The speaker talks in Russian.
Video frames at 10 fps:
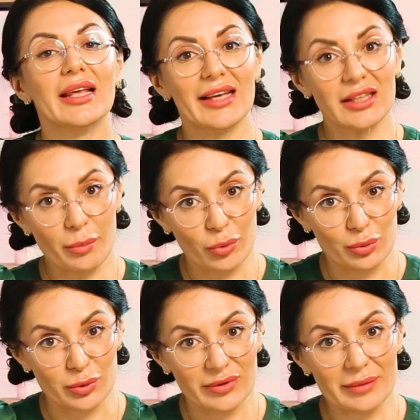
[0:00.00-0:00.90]
Я
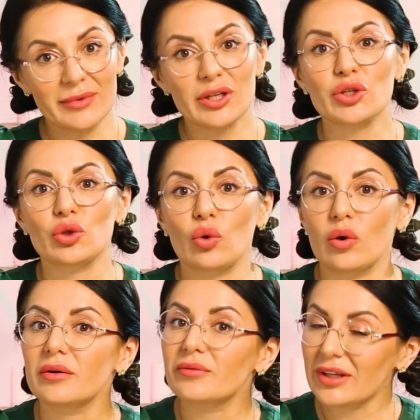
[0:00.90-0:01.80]
напомню вам,
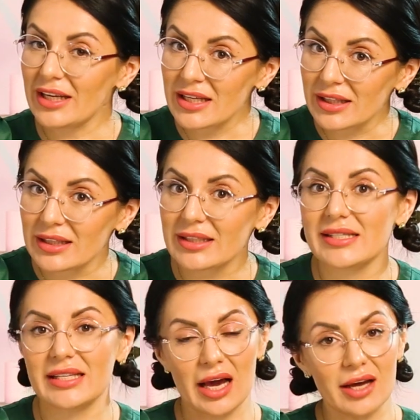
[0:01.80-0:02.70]
что в клинике,
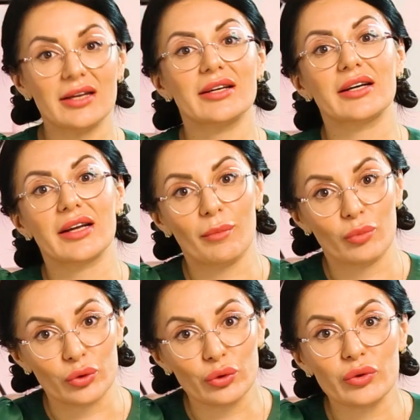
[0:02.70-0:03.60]
где я
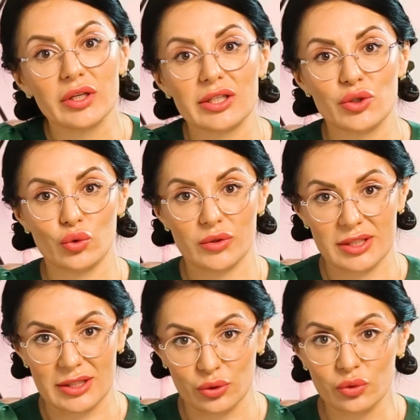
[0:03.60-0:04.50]
работаю и
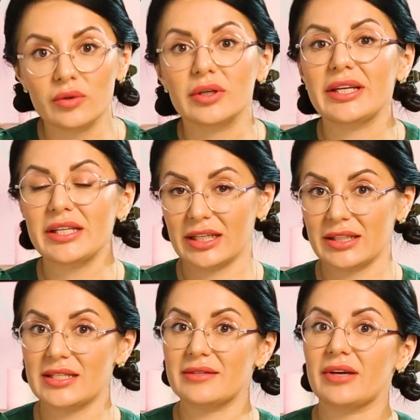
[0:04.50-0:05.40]
консультирую, клиника
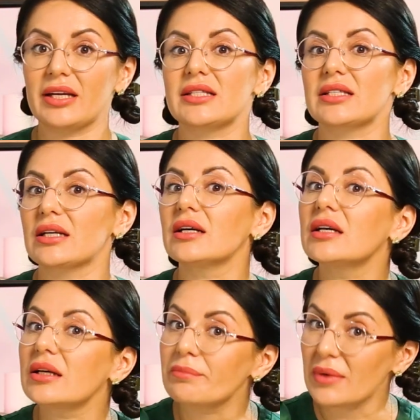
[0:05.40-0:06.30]
называется
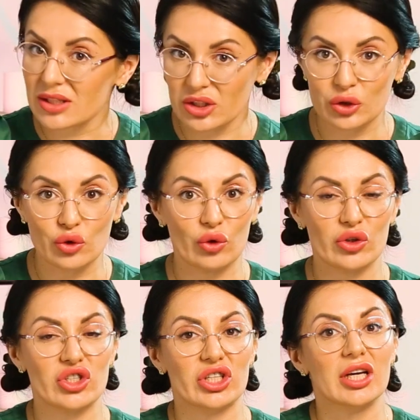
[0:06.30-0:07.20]

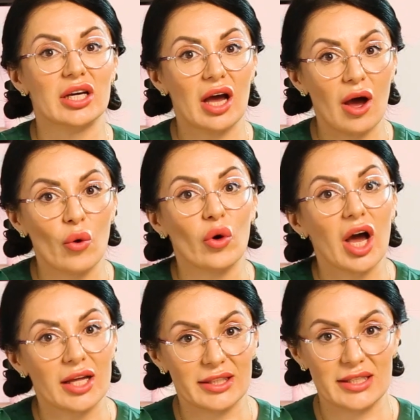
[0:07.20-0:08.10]
MedTechnology АО
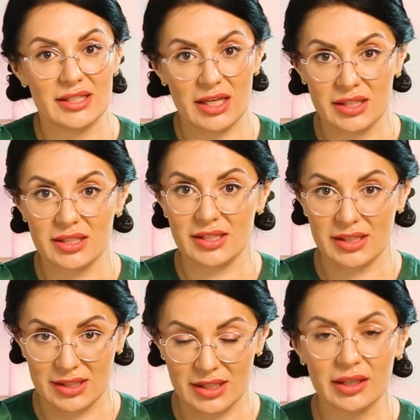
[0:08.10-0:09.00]
К31
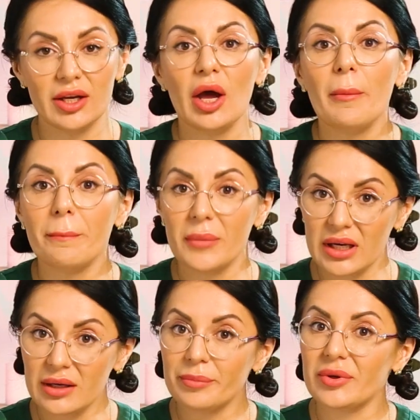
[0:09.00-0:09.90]
Сити,
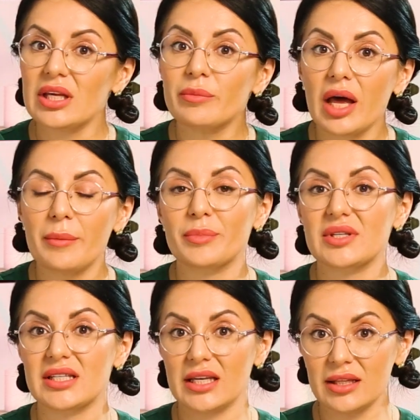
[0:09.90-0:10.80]
мы принимаем
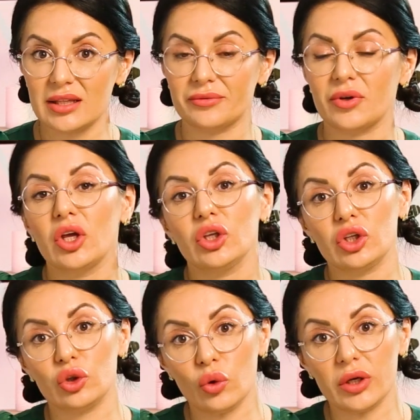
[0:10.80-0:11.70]
пациентов
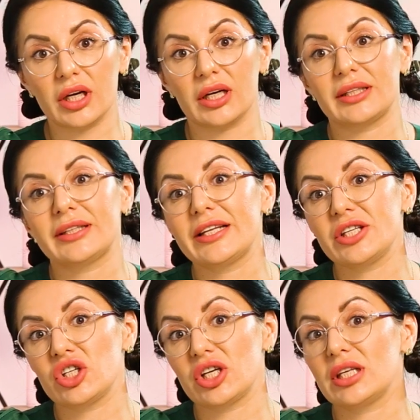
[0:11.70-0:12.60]
не только на
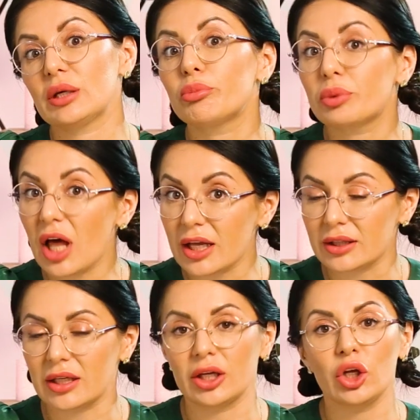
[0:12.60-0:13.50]
лечение
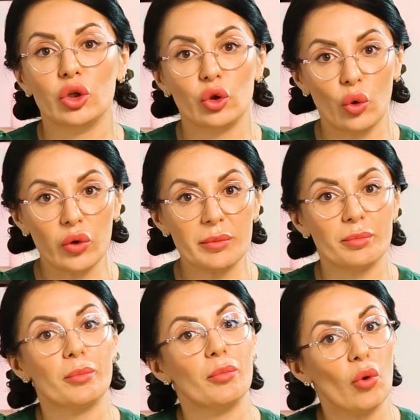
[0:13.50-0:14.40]
платно, но и
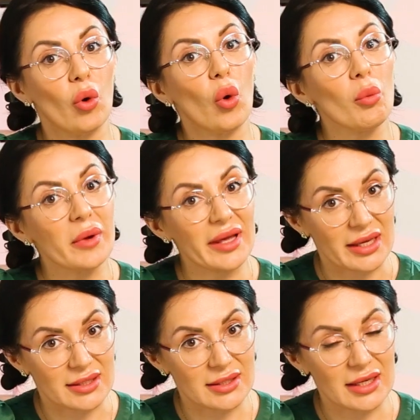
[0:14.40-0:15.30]
по
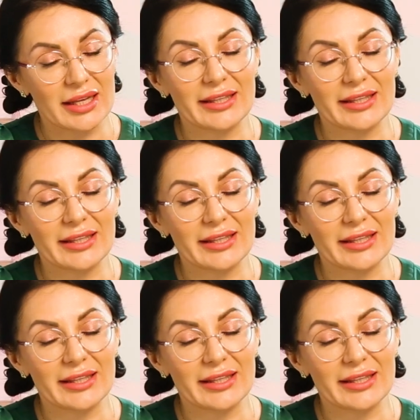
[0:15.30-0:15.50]
ОМС.